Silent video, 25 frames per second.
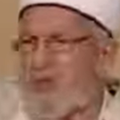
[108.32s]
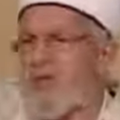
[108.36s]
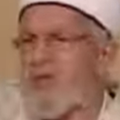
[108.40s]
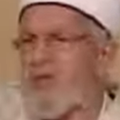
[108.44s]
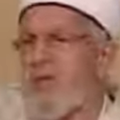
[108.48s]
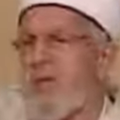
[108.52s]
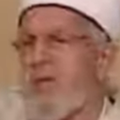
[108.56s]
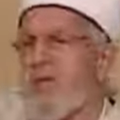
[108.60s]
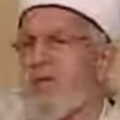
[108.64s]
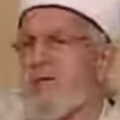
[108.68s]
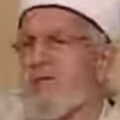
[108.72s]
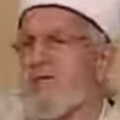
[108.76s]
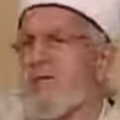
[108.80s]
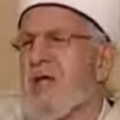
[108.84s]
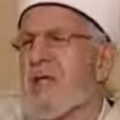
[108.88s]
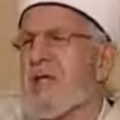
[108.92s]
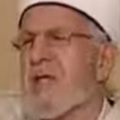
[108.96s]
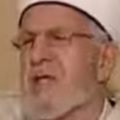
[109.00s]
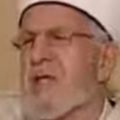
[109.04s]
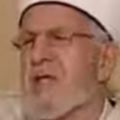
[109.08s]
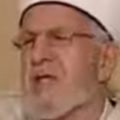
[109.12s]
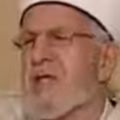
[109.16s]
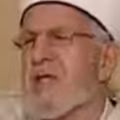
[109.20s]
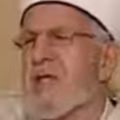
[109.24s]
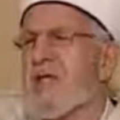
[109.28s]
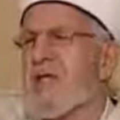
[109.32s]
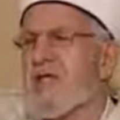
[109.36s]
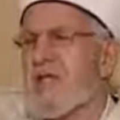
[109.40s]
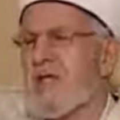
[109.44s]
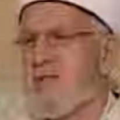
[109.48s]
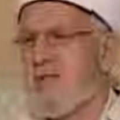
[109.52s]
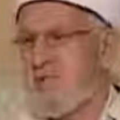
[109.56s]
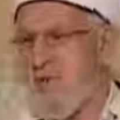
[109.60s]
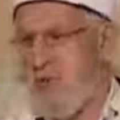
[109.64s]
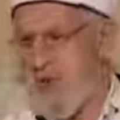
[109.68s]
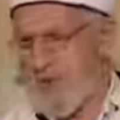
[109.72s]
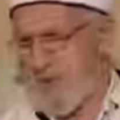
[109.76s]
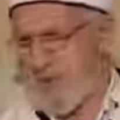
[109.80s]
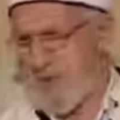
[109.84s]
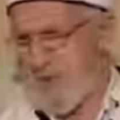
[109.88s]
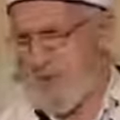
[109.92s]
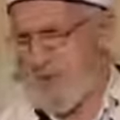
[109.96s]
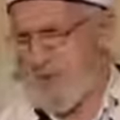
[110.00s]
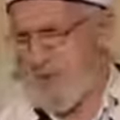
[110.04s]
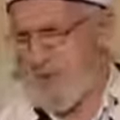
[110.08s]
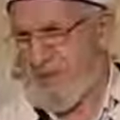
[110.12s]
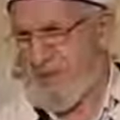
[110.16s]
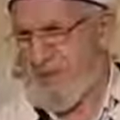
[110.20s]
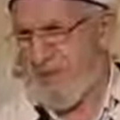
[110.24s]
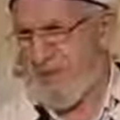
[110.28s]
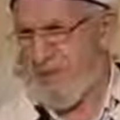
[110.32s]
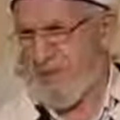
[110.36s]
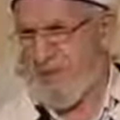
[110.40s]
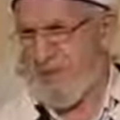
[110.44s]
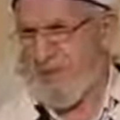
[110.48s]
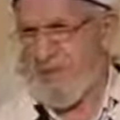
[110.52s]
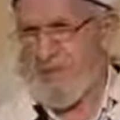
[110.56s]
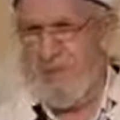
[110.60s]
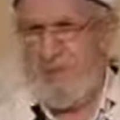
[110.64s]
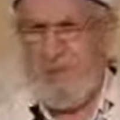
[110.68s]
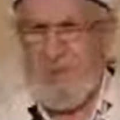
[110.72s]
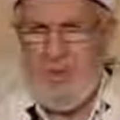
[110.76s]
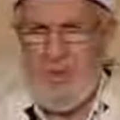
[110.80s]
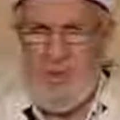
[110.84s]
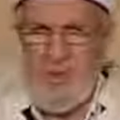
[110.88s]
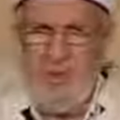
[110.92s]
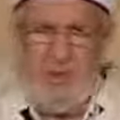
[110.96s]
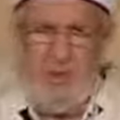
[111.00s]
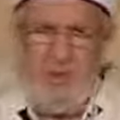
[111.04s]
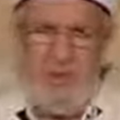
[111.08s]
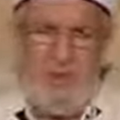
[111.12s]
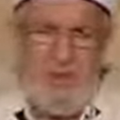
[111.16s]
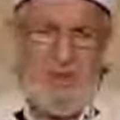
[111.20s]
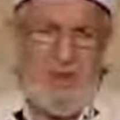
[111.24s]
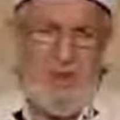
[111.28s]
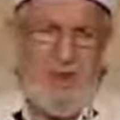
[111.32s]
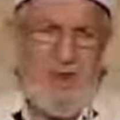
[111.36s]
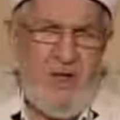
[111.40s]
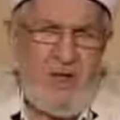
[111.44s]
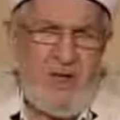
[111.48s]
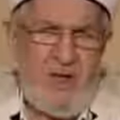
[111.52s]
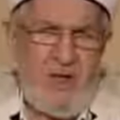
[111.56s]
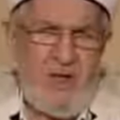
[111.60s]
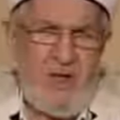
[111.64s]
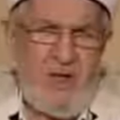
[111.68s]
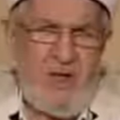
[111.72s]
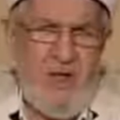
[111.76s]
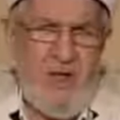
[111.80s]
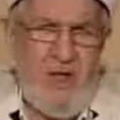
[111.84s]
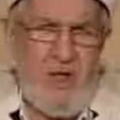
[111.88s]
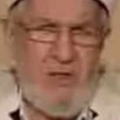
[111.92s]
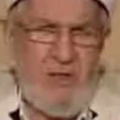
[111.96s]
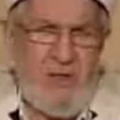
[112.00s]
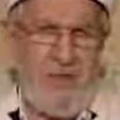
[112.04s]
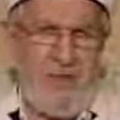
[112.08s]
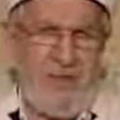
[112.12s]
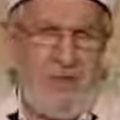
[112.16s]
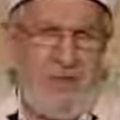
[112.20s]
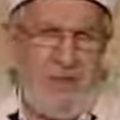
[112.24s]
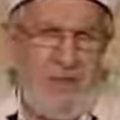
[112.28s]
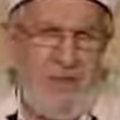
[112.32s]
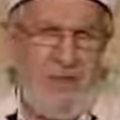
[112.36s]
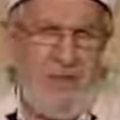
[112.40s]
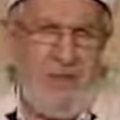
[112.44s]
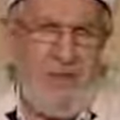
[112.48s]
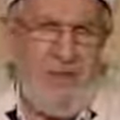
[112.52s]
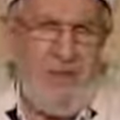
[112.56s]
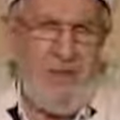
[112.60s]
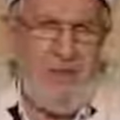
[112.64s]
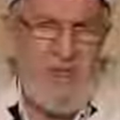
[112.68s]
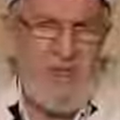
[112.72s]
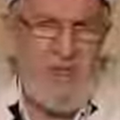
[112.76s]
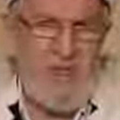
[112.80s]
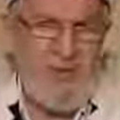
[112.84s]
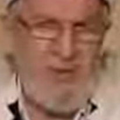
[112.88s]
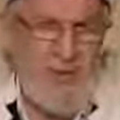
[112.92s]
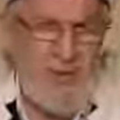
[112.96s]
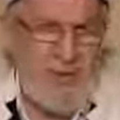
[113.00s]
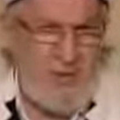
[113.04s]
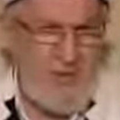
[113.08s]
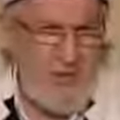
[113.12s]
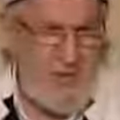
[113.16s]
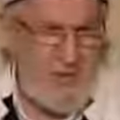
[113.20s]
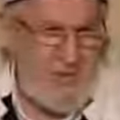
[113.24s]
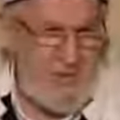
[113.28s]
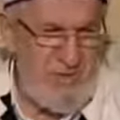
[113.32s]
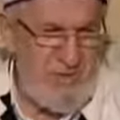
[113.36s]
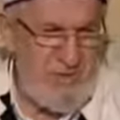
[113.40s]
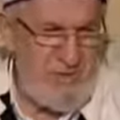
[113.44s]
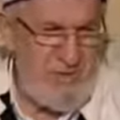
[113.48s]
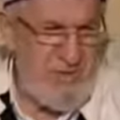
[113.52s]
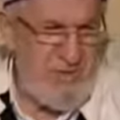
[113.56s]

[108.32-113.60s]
şeyi temenni edilmez. Allah beni kahretsin. Ulan ne söylüyorum?